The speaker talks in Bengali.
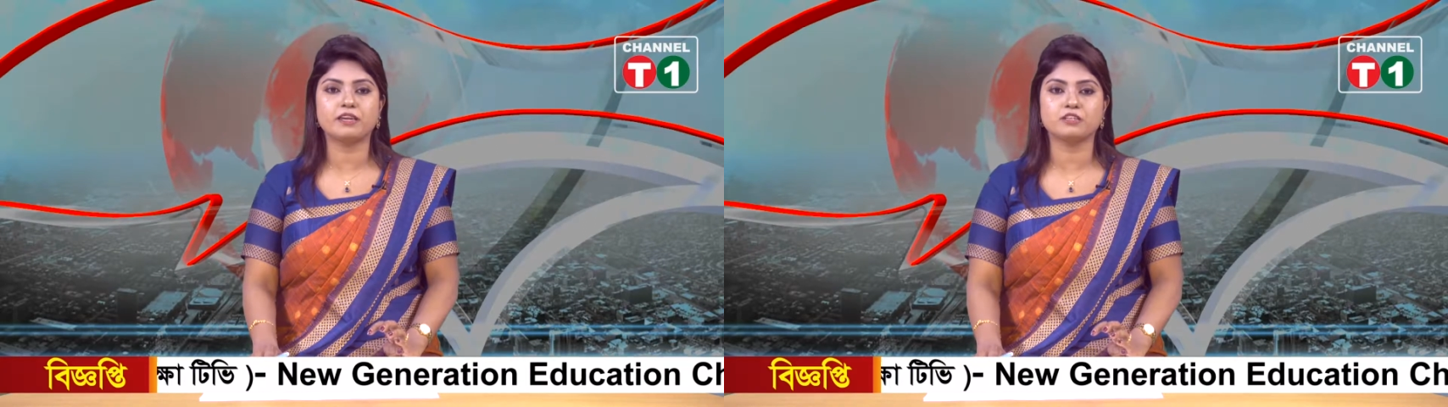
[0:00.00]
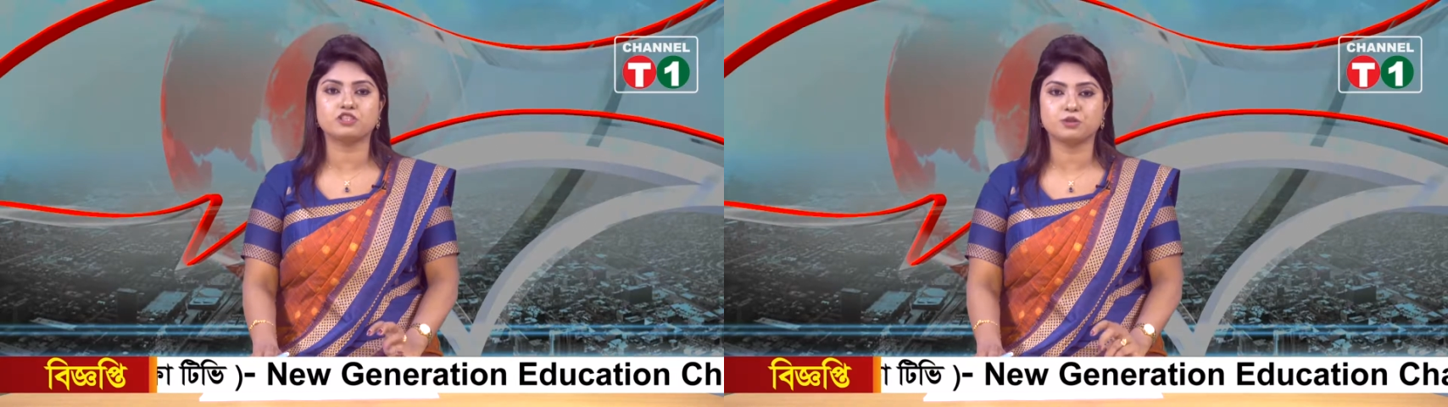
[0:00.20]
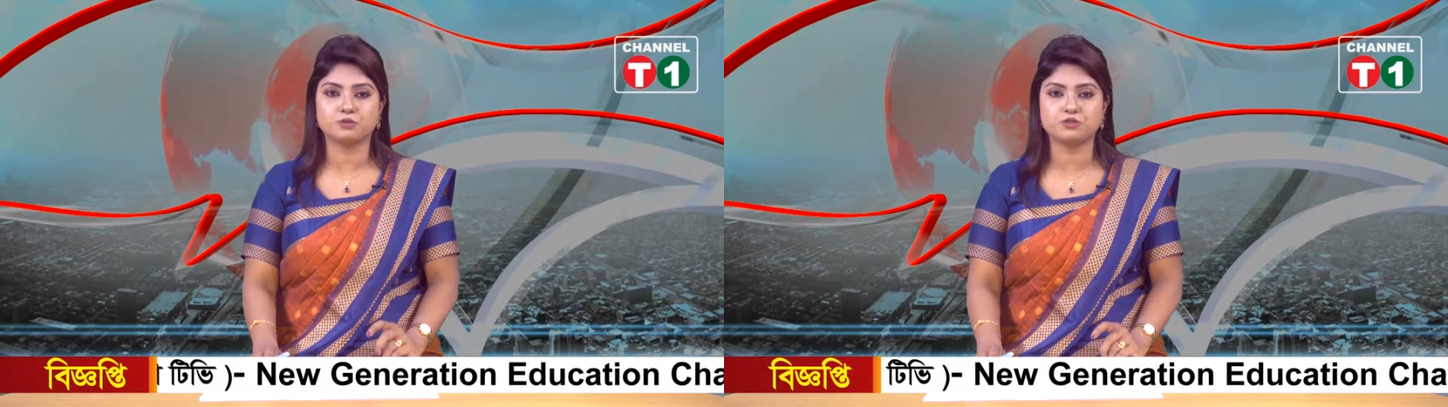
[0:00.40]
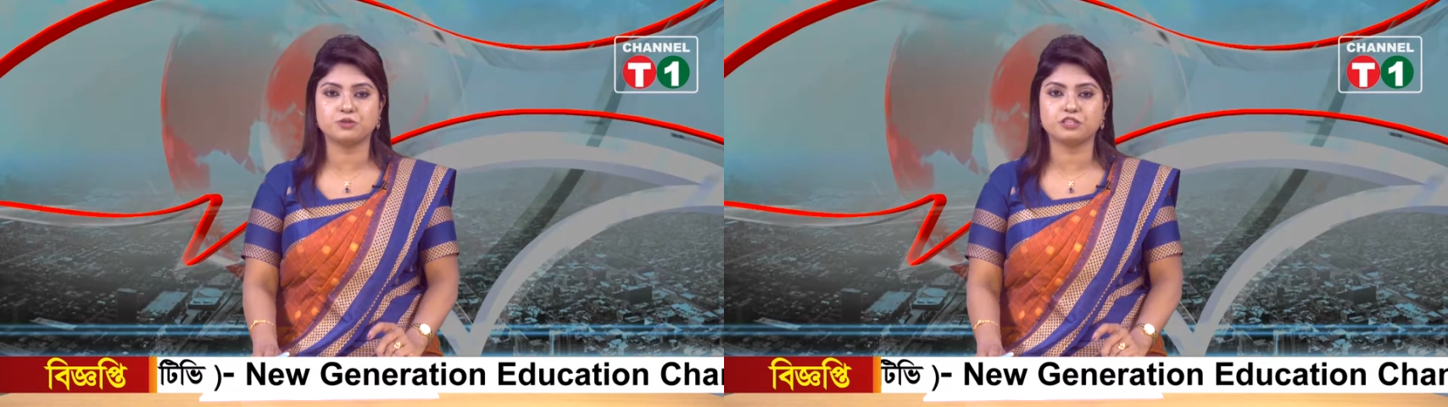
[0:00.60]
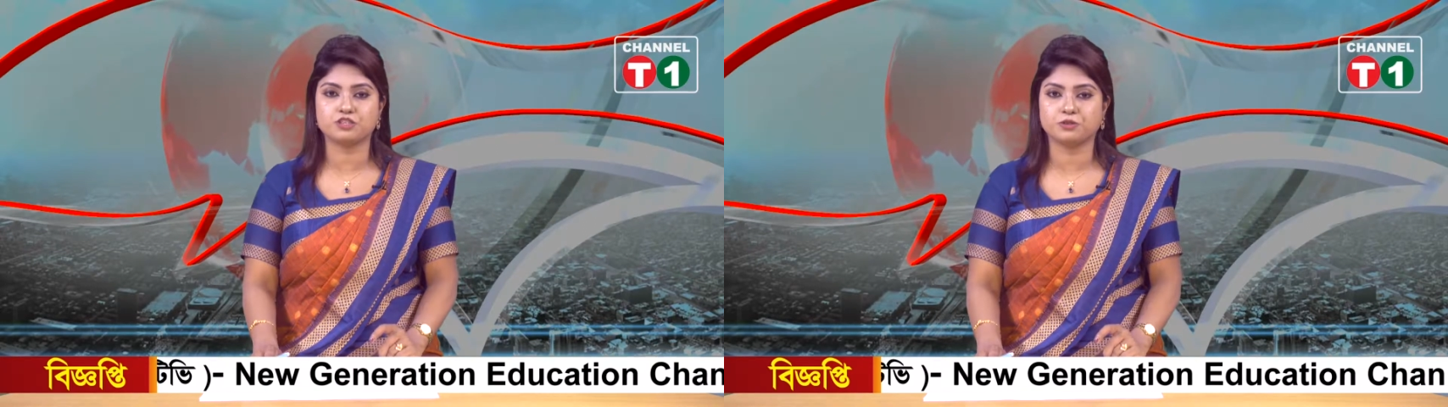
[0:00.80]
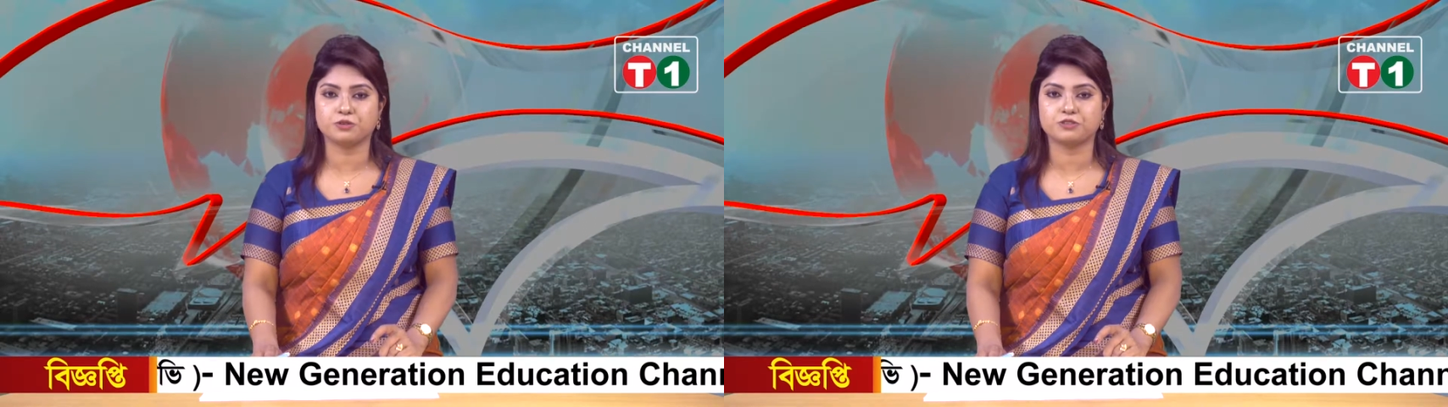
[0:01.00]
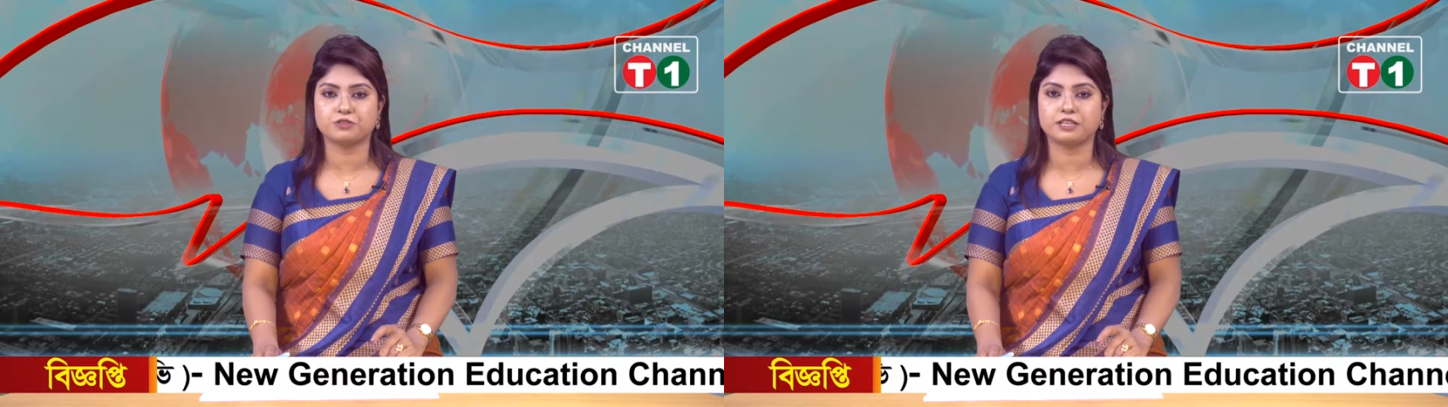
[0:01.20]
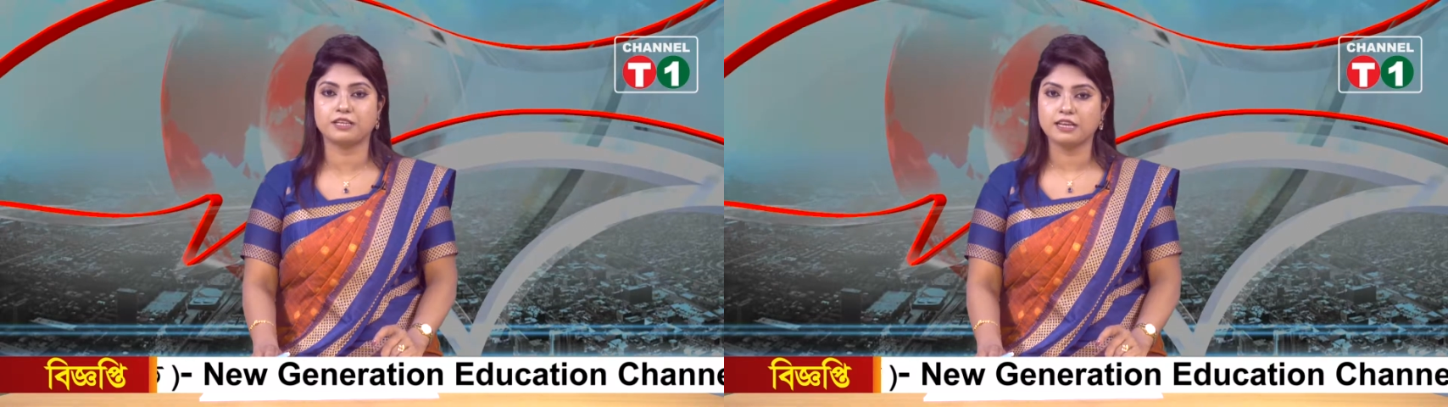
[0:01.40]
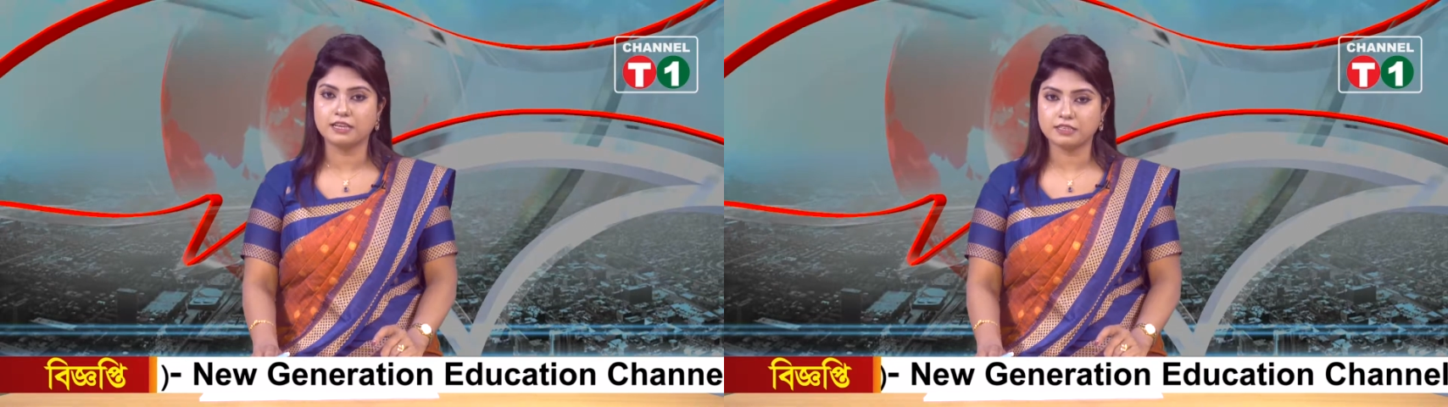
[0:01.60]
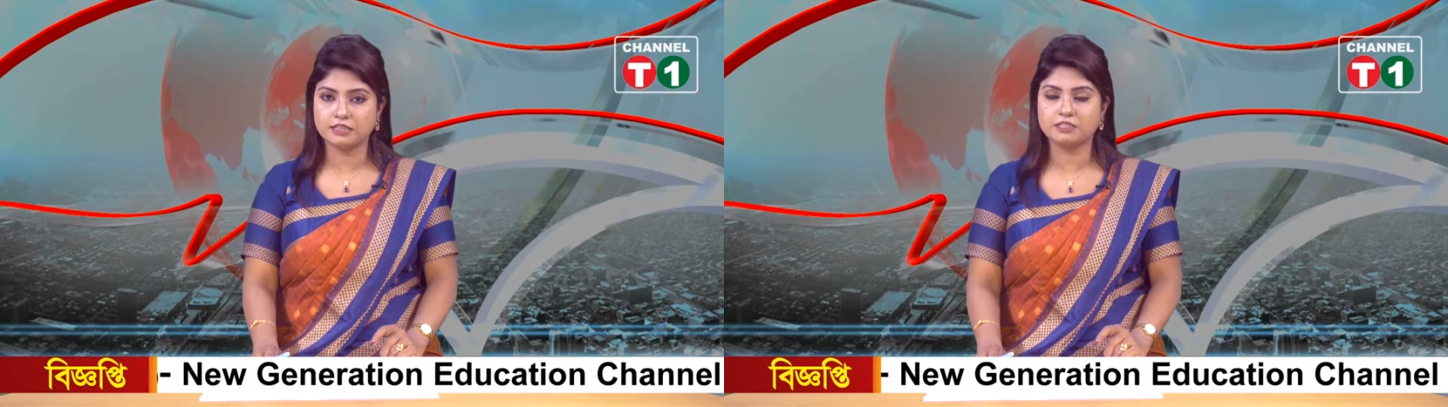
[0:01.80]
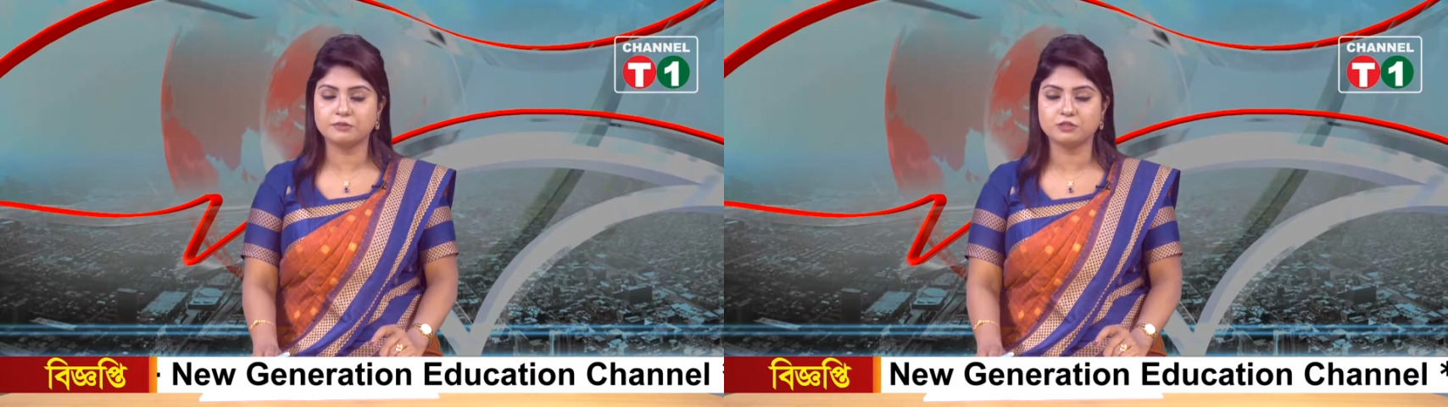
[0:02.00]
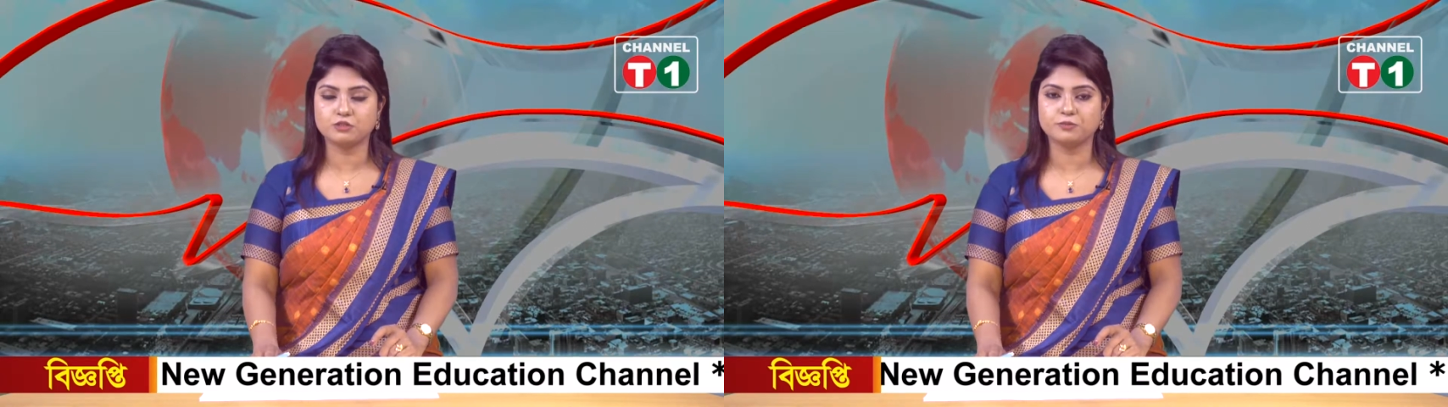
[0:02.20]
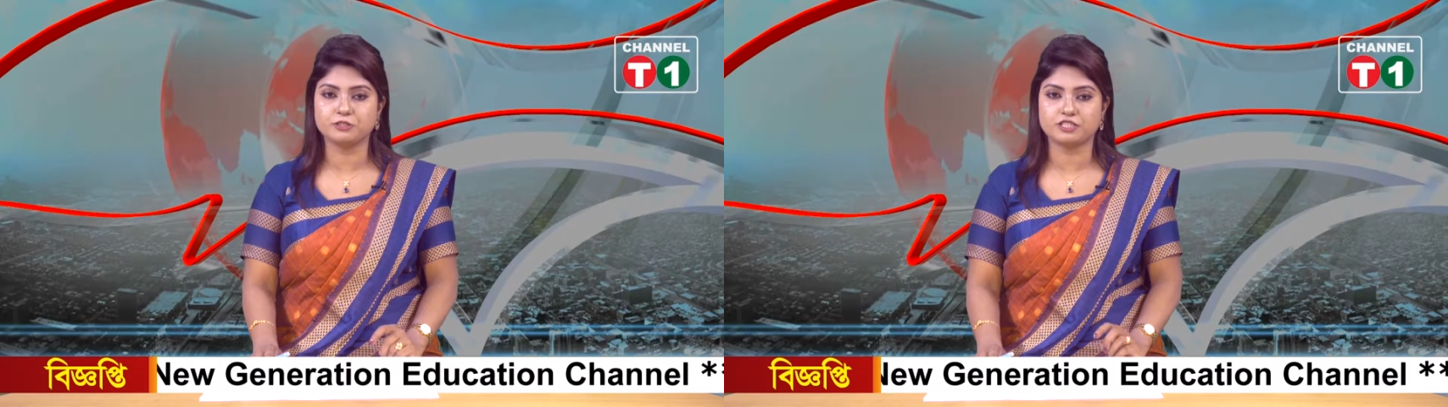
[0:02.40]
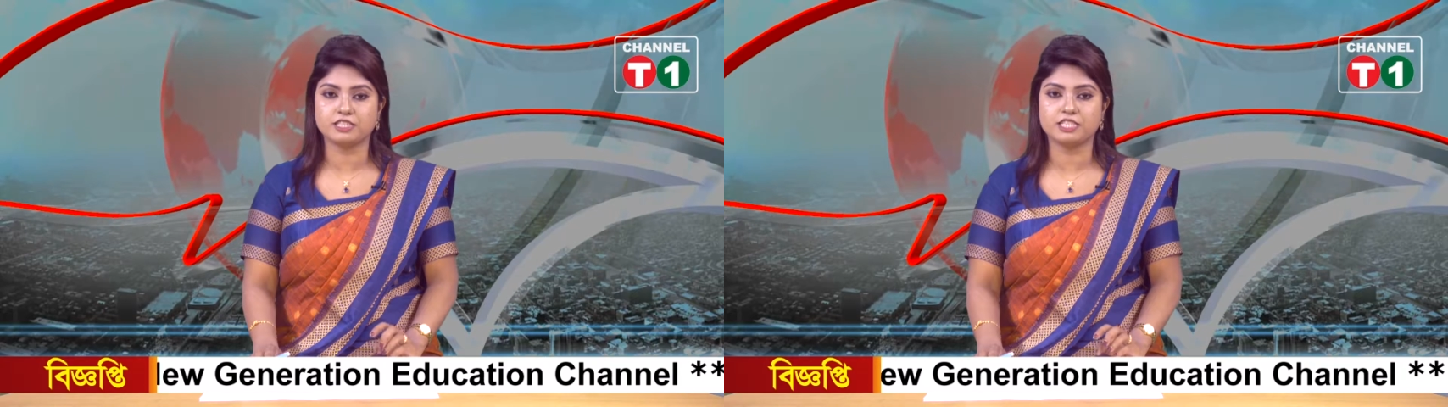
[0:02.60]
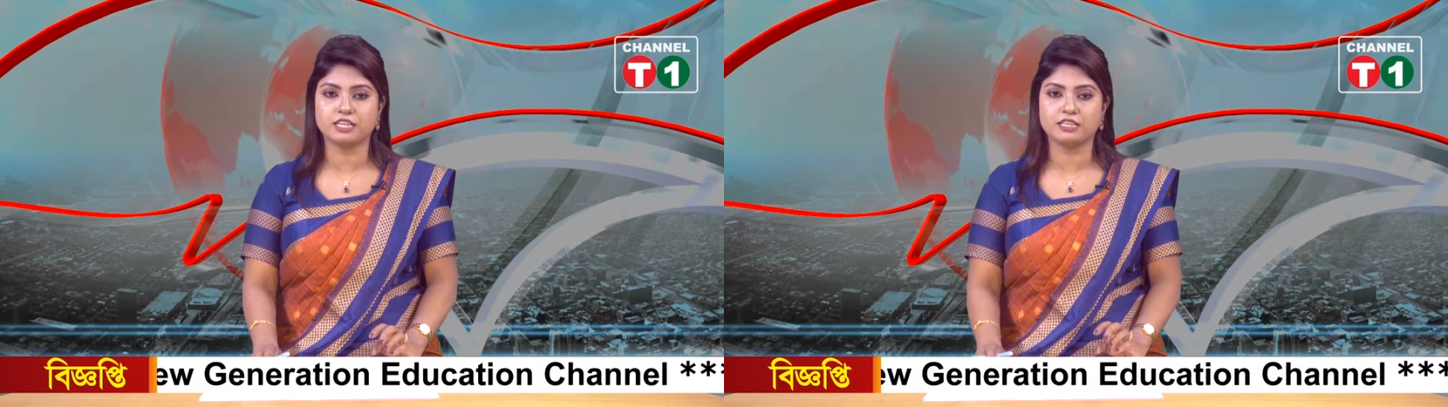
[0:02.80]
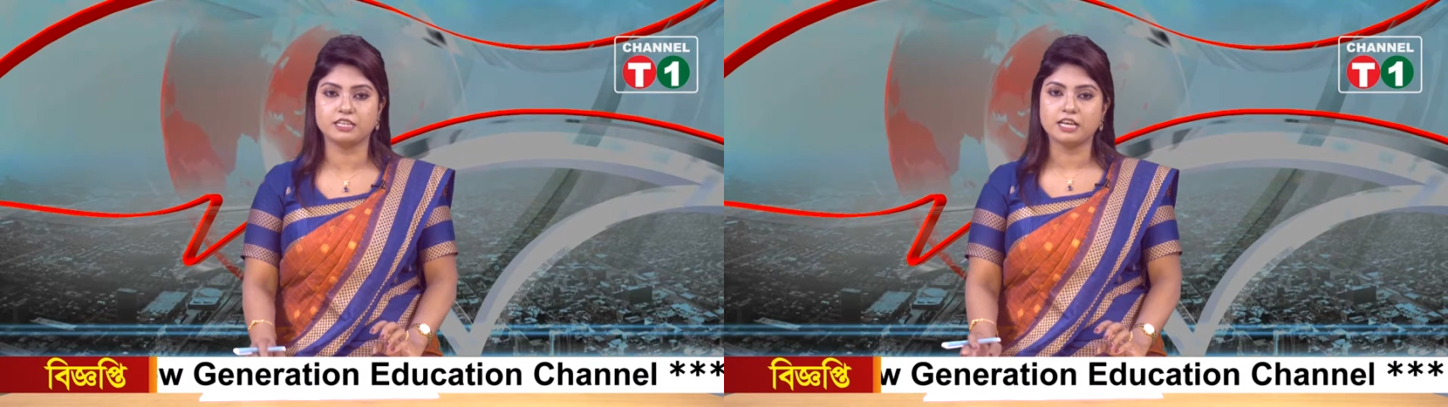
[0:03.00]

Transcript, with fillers: এর সহযোগী সংগঠনের নেতৃবৃন্দ উপস্থিত ছিলেন